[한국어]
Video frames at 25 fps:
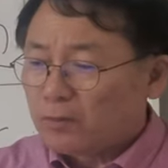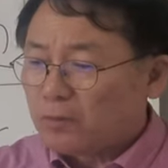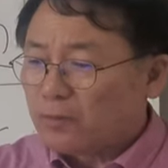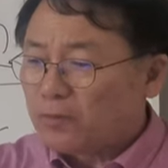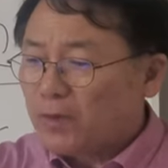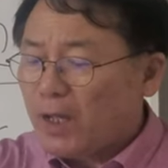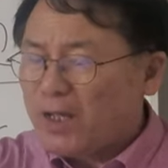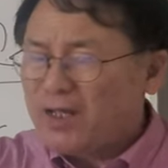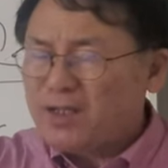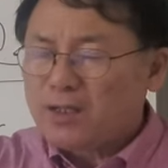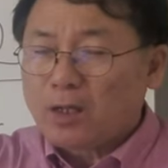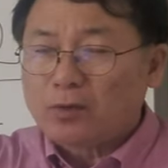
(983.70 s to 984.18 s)

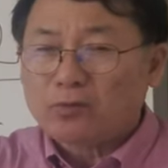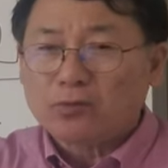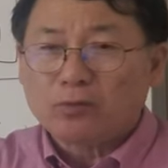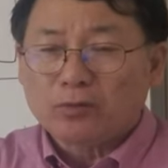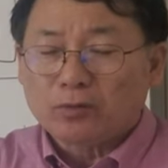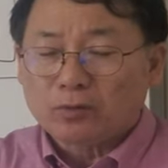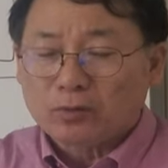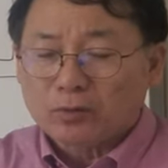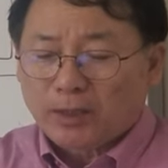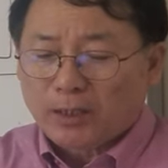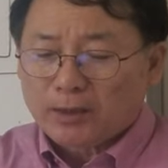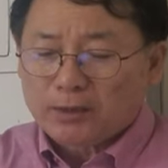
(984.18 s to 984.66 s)

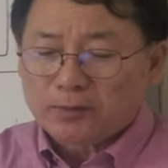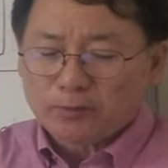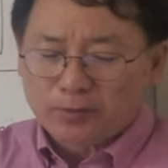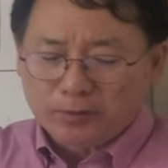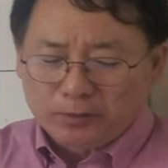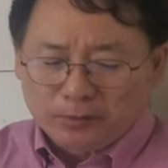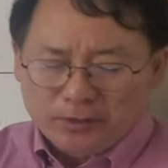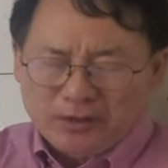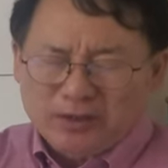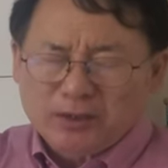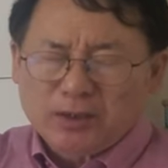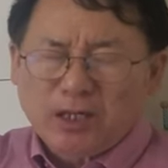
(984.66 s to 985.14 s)
사인하고
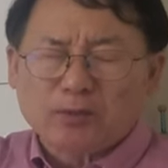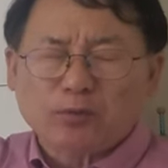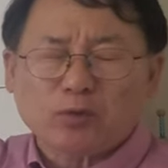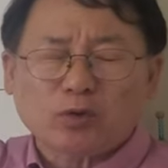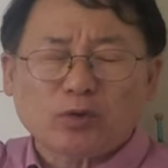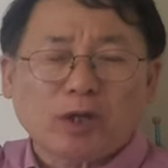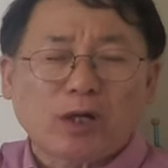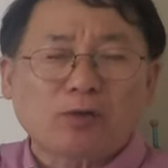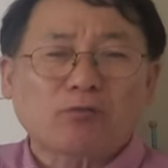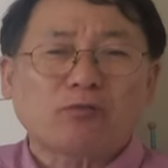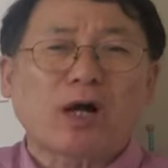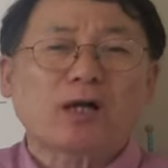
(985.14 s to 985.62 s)
아니면 인간
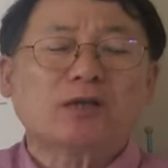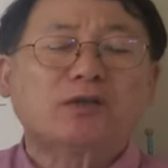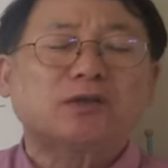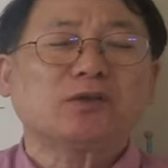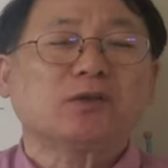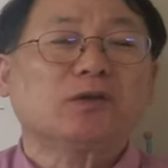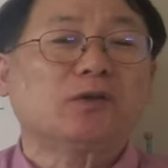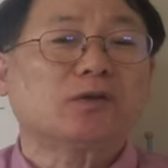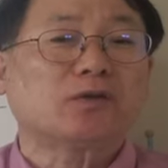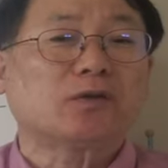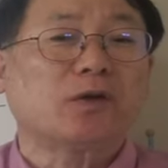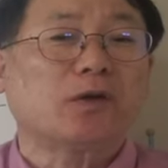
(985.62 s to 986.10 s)
도장 꽉
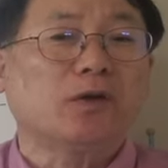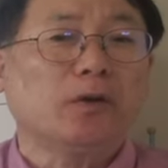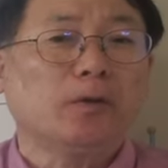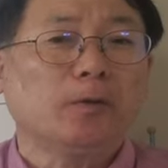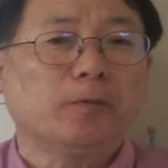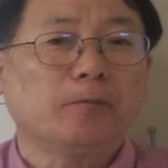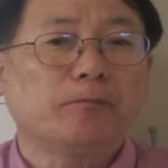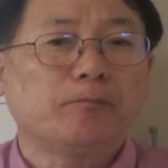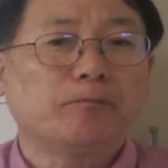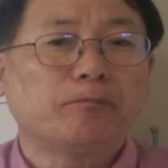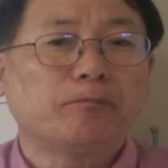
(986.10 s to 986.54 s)
찍었어요?